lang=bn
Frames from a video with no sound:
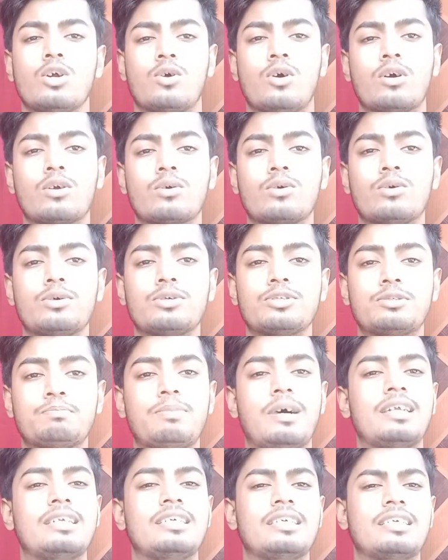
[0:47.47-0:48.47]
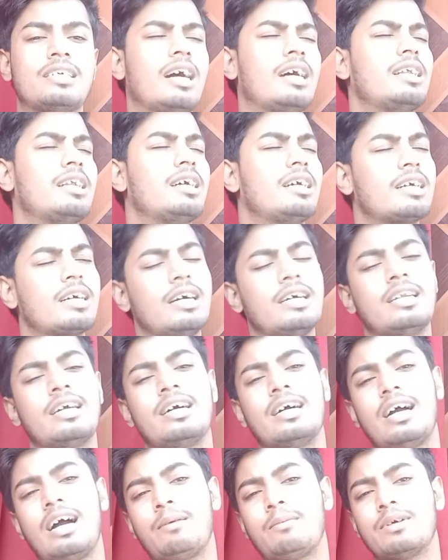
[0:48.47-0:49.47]
খরগোশ পানি খায় না খায় না
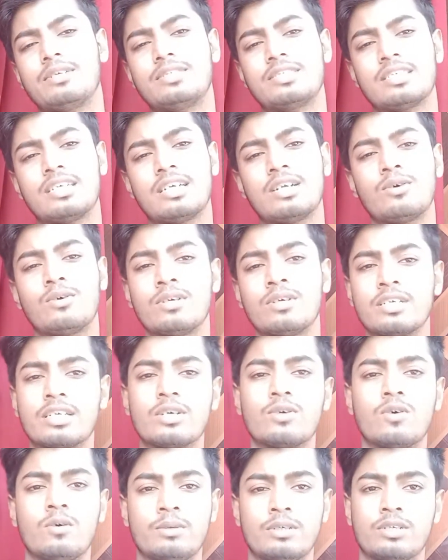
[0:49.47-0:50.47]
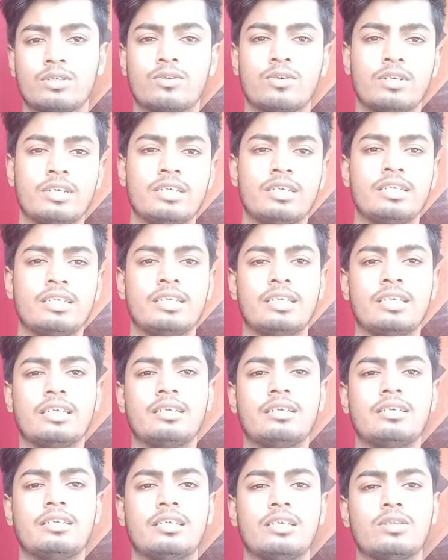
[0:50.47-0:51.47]
আমার চ্যানেলে অনেকেই কমেন্ট করে ইদানিং
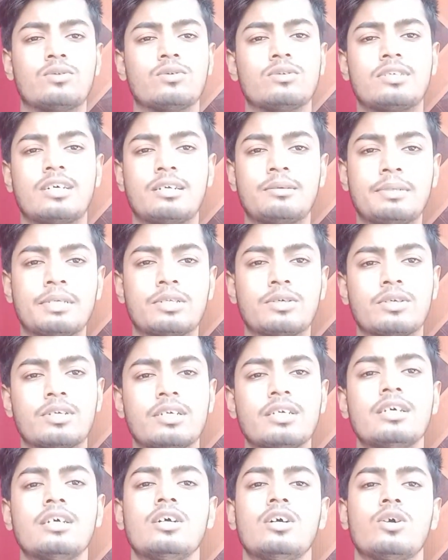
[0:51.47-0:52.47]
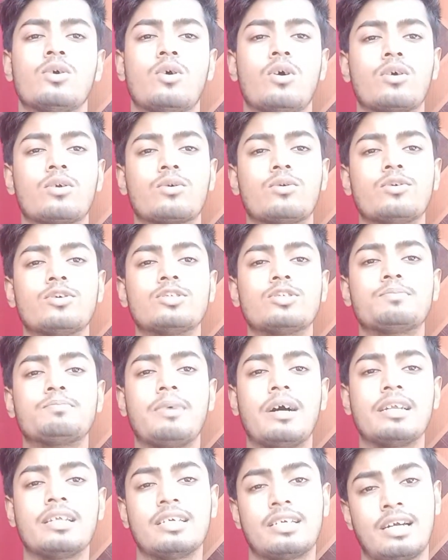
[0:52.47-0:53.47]
কিন্তু তার ভিতরে খরগোশ
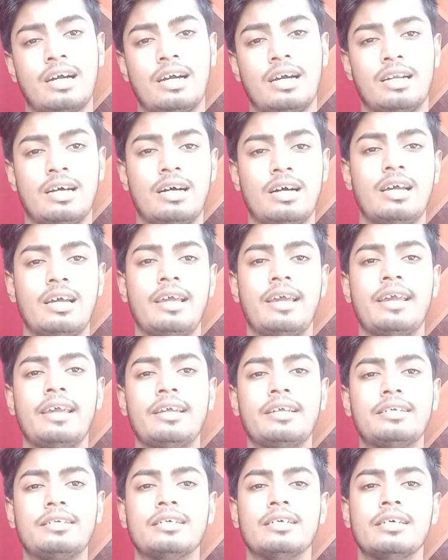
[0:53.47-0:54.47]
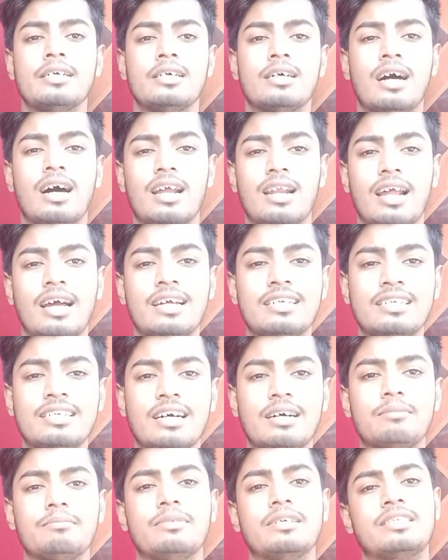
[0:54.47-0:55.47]
পানি খায় না এই
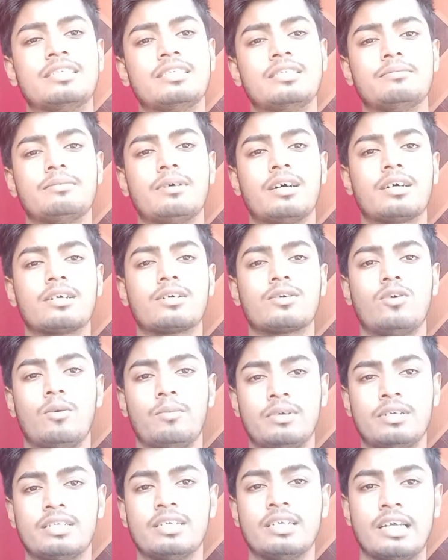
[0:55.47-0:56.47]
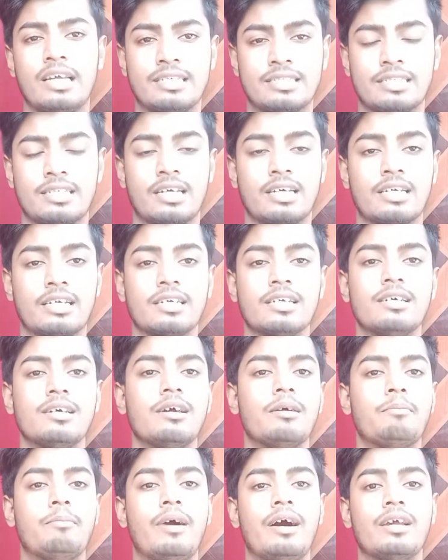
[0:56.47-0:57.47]
লাইনটা বেশিরভাগ কমেন্টে এসে থাকে
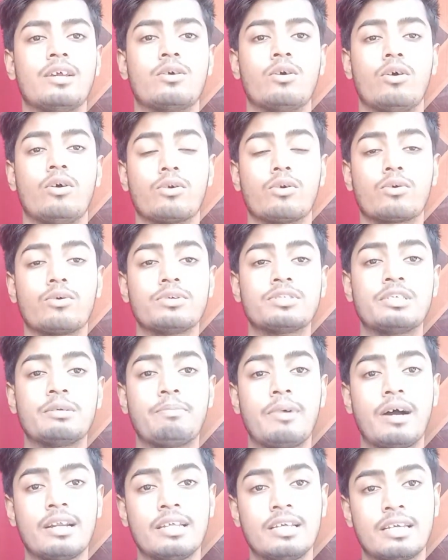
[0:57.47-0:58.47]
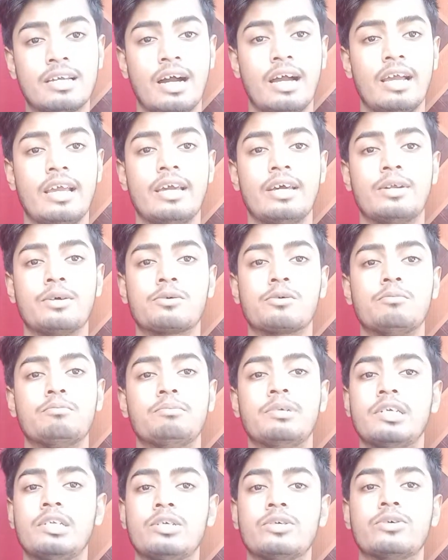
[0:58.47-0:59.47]
ভাই খরগোশে পানি খায় এরকম
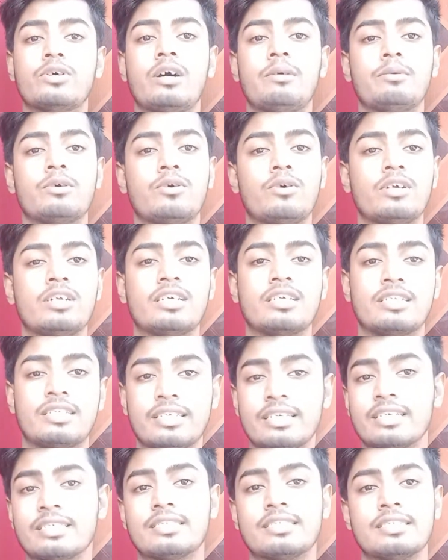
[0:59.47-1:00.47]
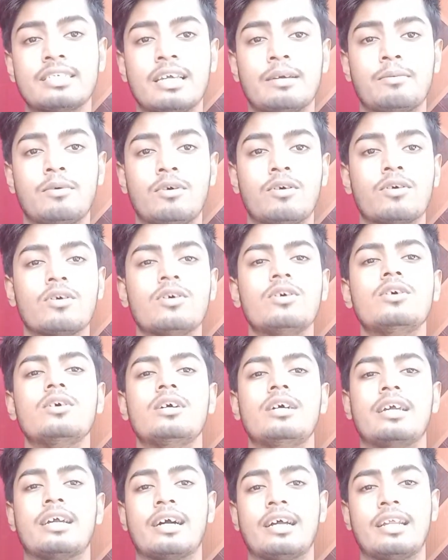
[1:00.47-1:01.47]
ভিডিও আমি অনেক দিয়েছি এবং
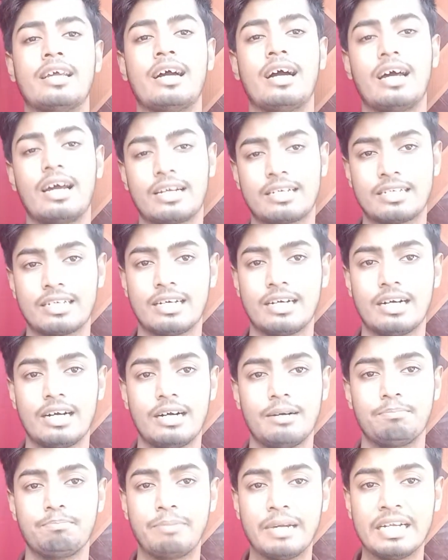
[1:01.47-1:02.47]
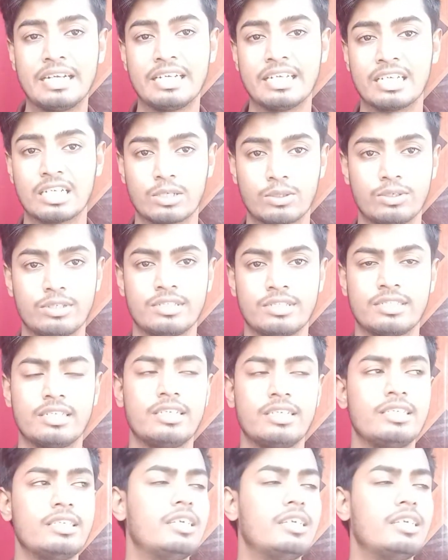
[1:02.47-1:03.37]
এখানে একটা পেন্ডিং রয়েছে